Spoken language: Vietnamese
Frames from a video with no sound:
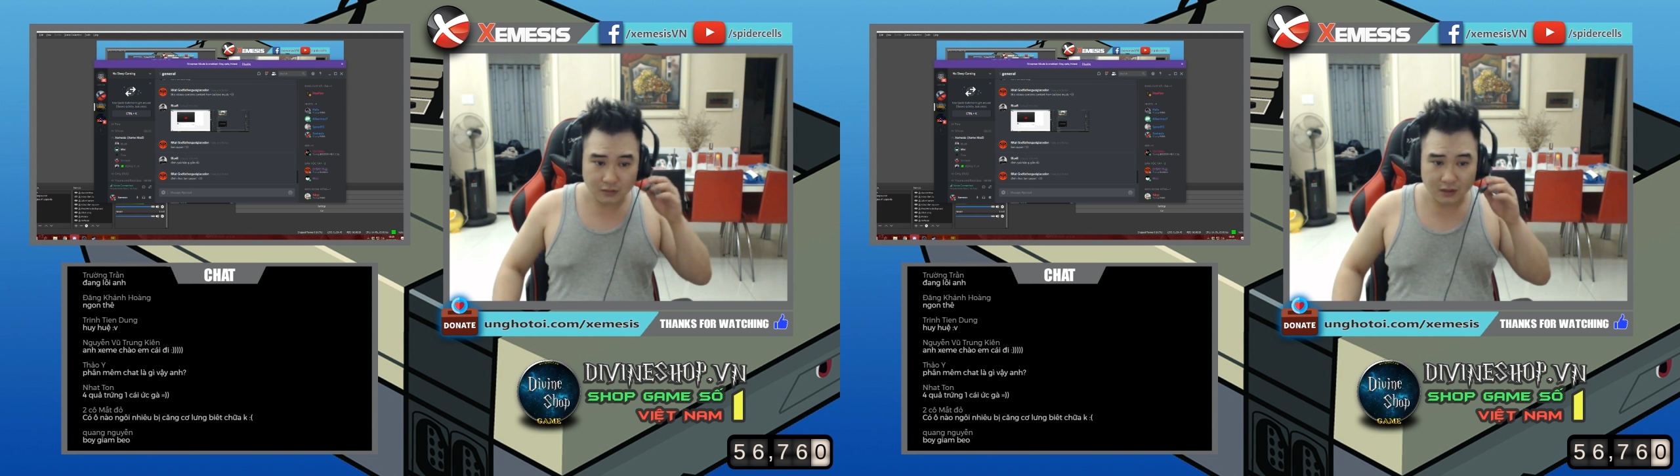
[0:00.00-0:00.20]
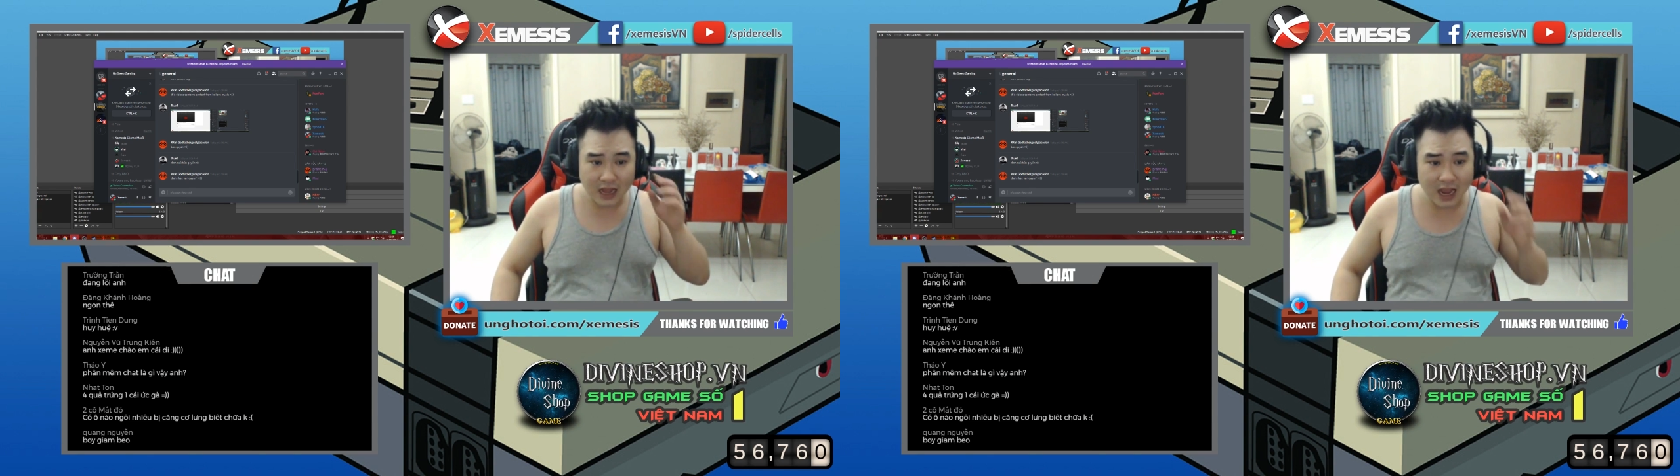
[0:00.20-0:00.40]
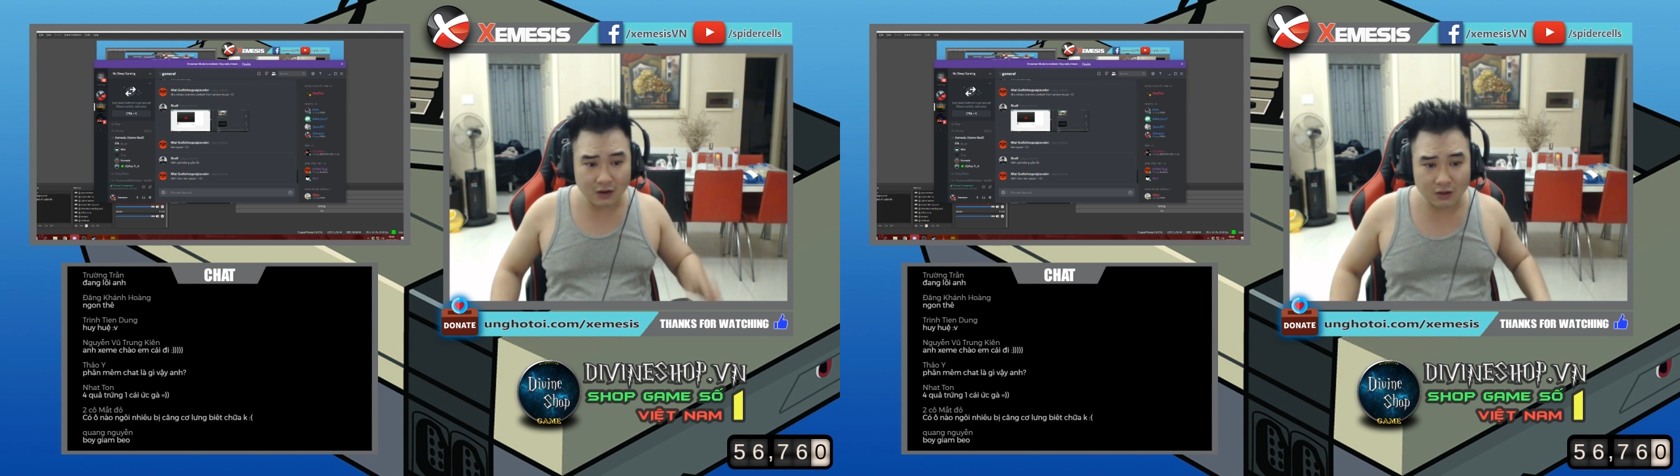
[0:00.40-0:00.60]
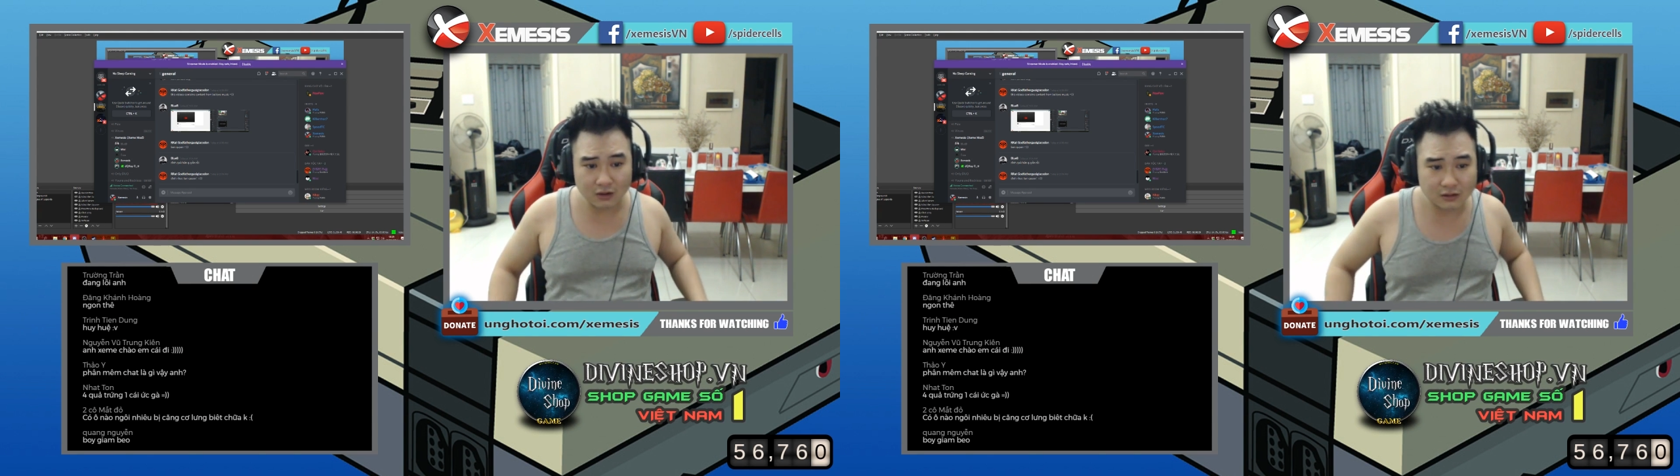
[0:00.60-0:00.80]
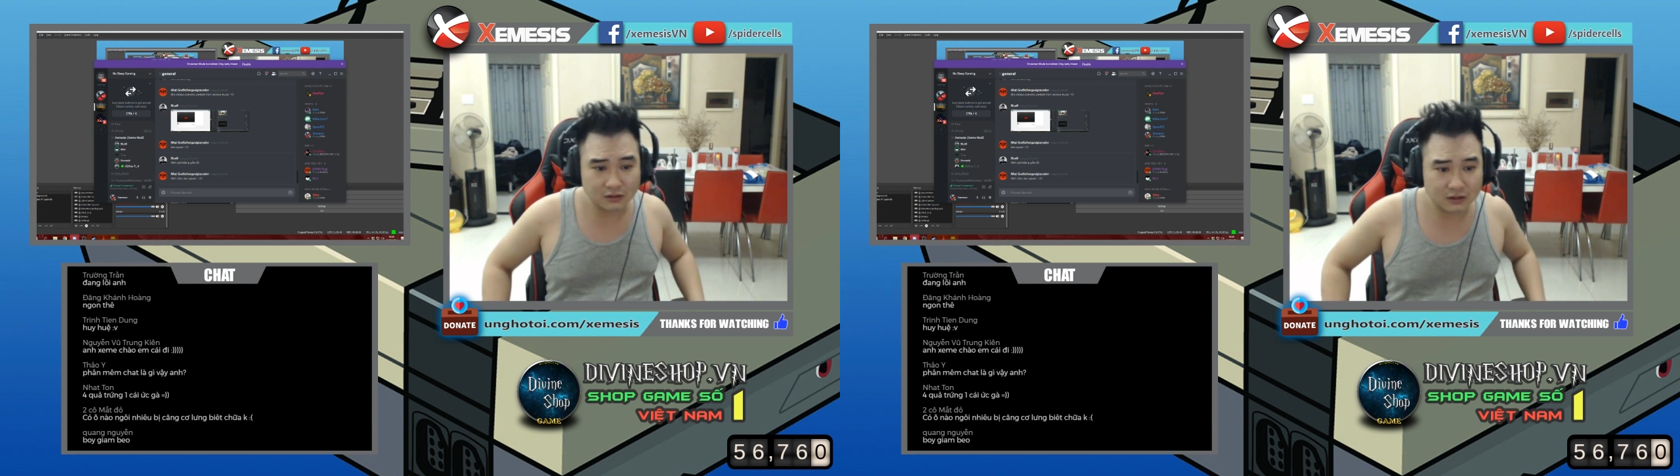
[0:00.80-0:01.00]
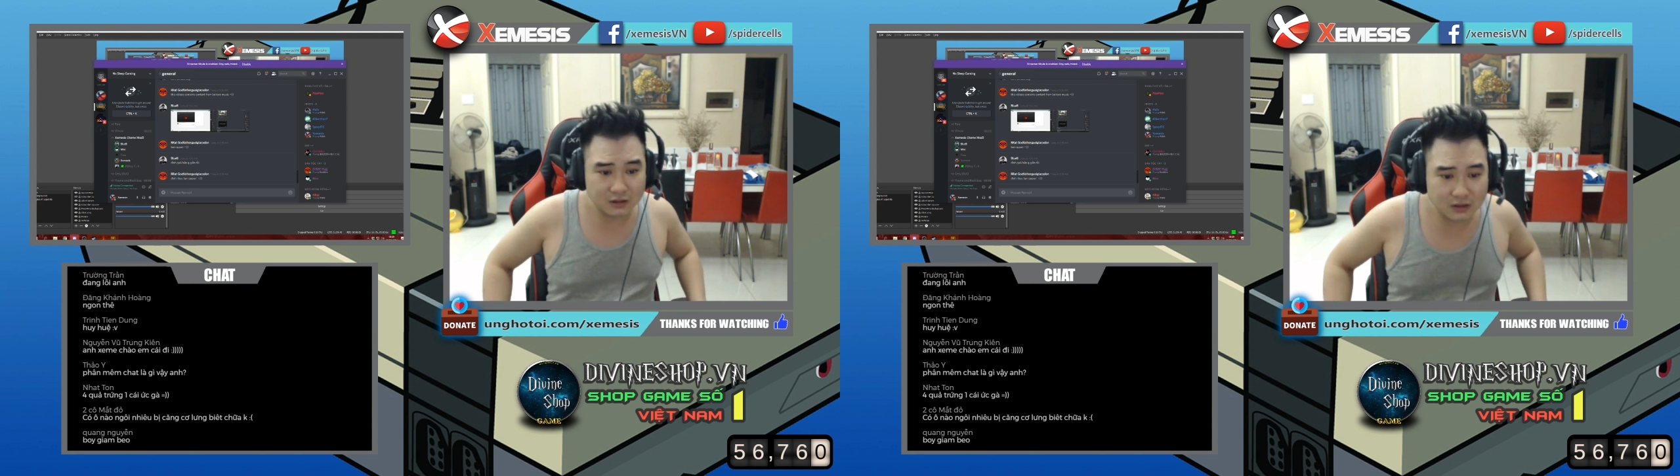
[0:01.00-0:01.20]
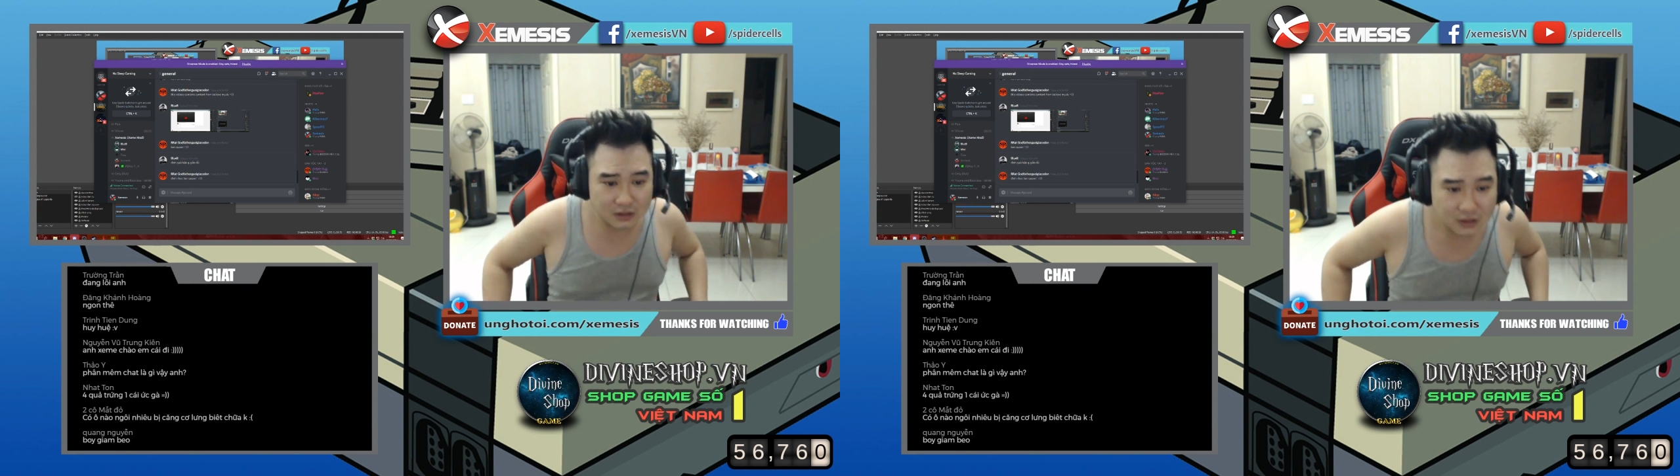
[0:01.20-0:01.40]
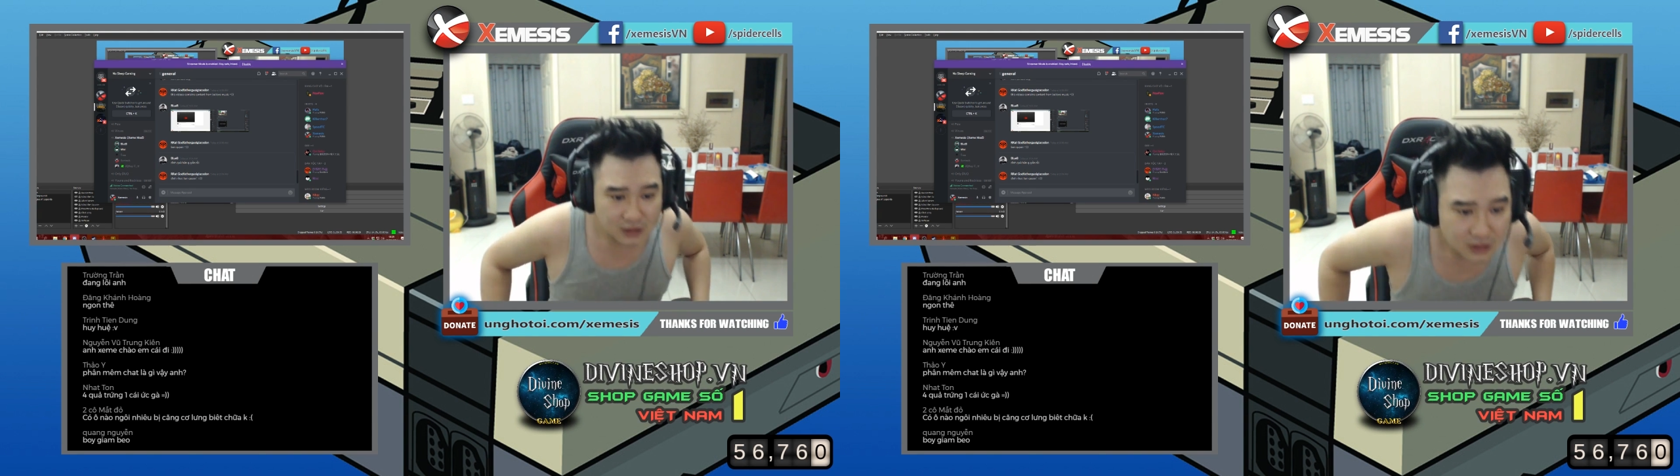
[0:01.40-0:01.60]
Nghe rồi. Điệp mẹ thì sao mày không